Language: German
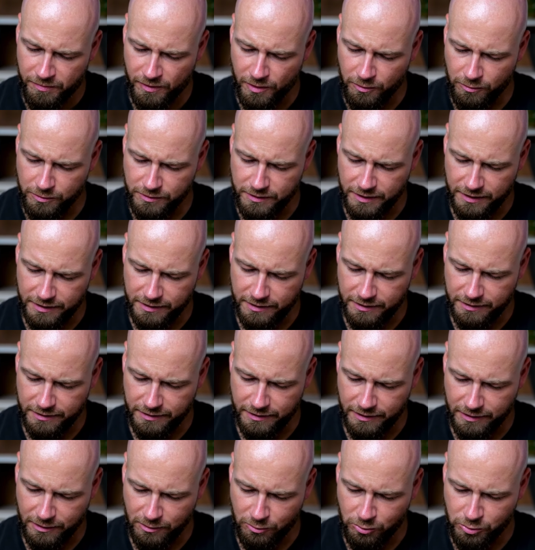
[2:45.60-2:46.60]
Und dann
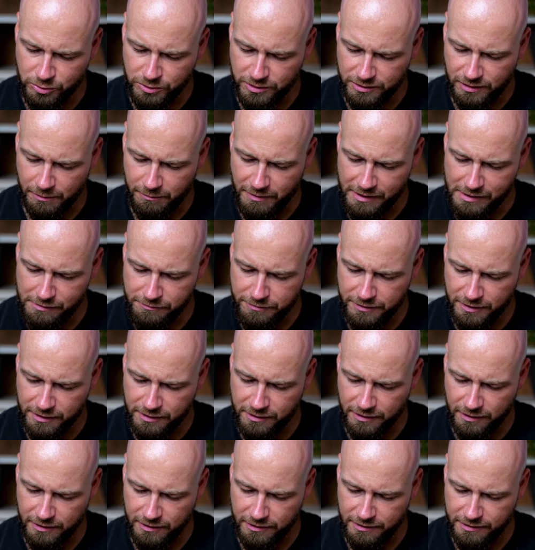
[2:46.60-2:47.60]
der 100 ml
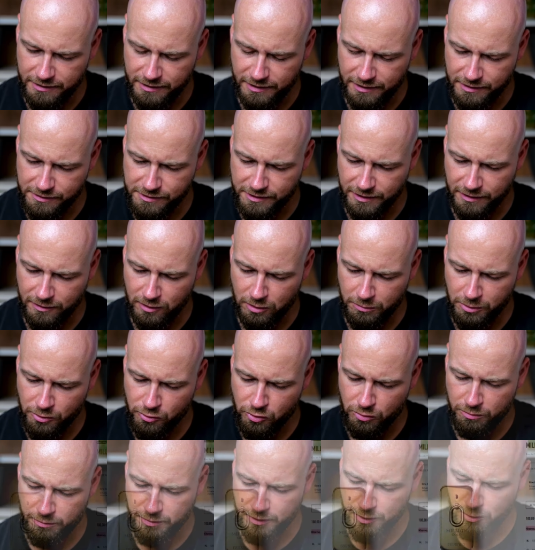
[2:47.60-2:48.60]
Flakar, der ist dann glaube ich
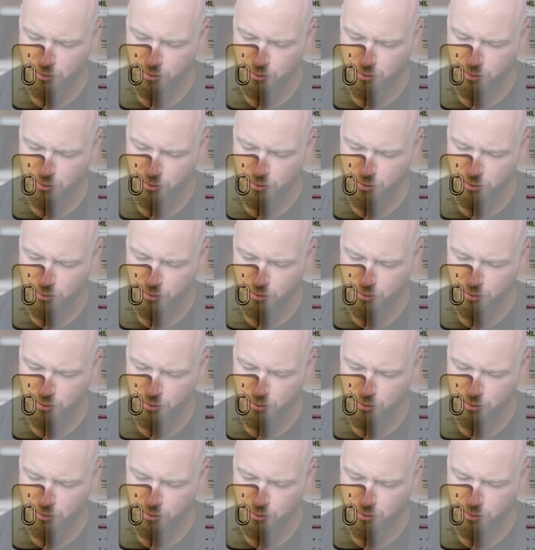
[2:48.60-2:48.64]
schon bei